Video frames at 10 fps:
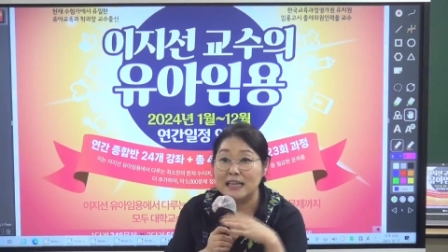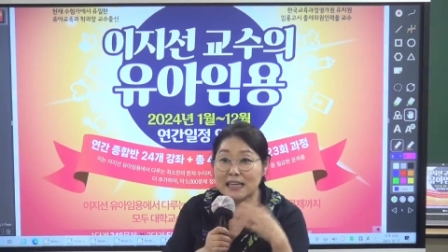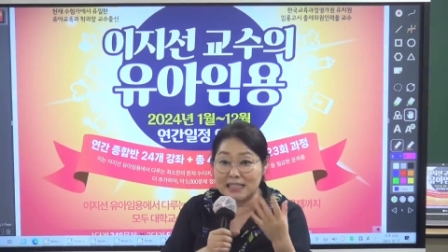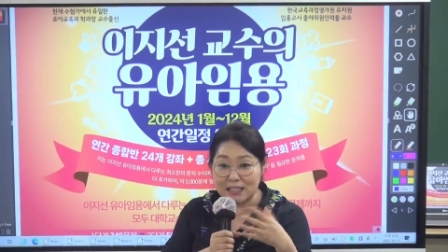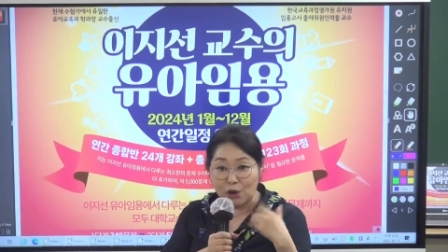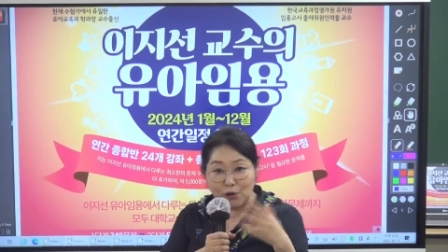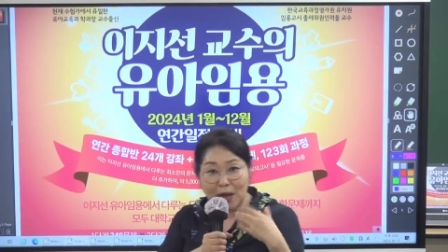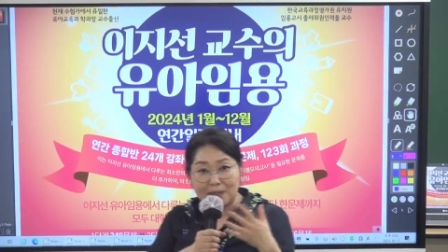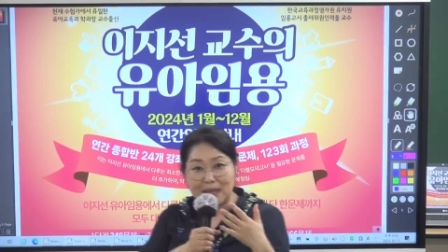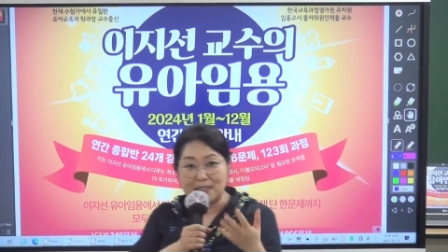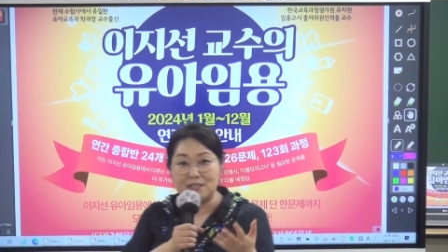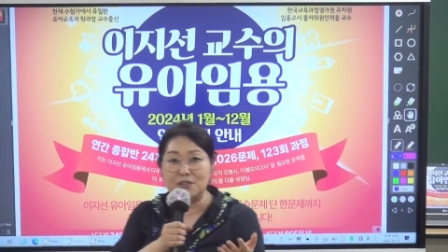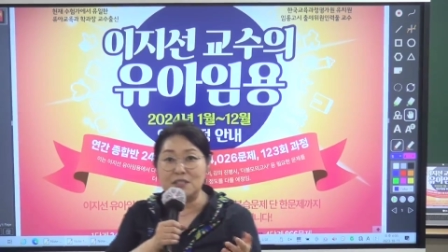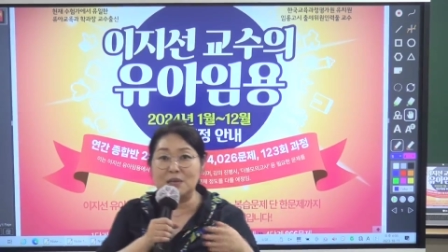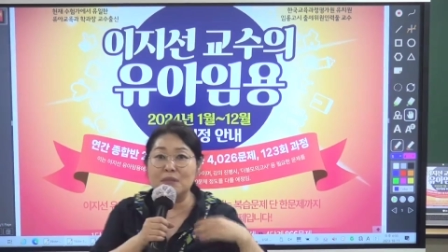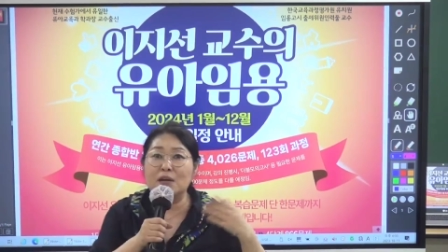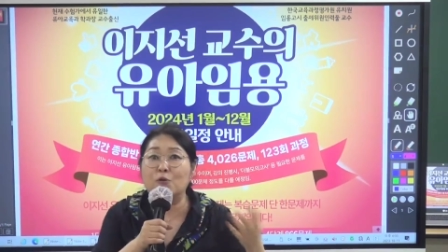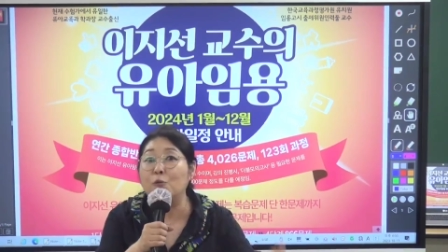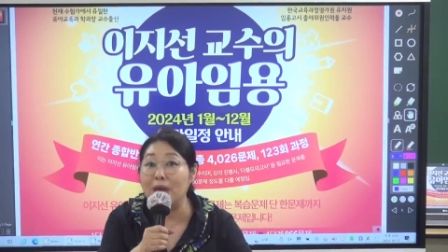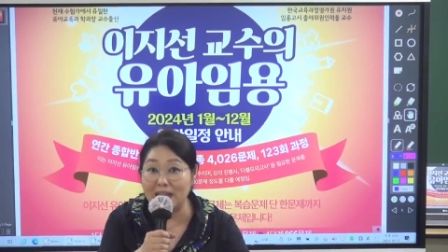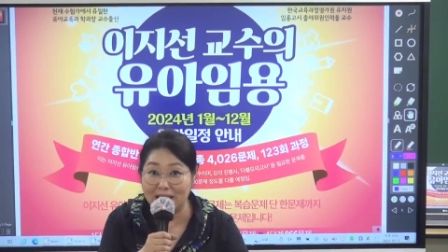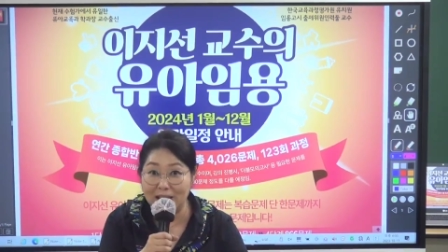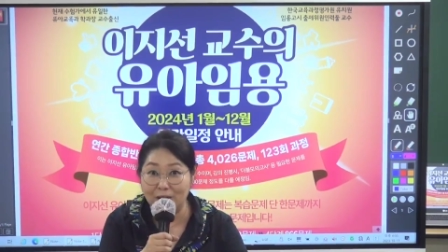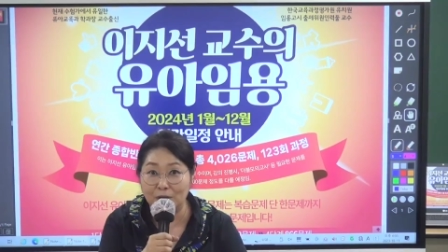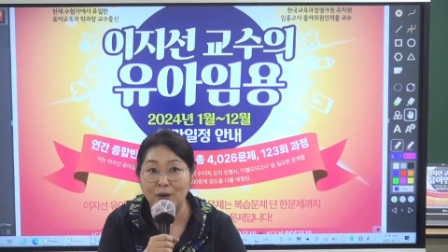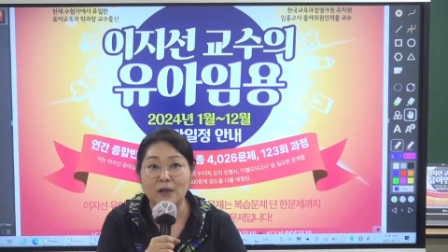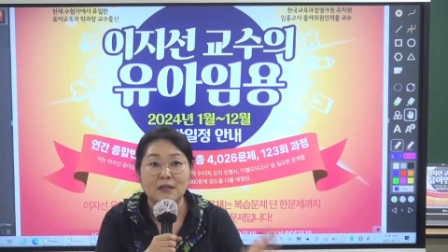이지성과 함께 하시는 선생님들의 고백이에요.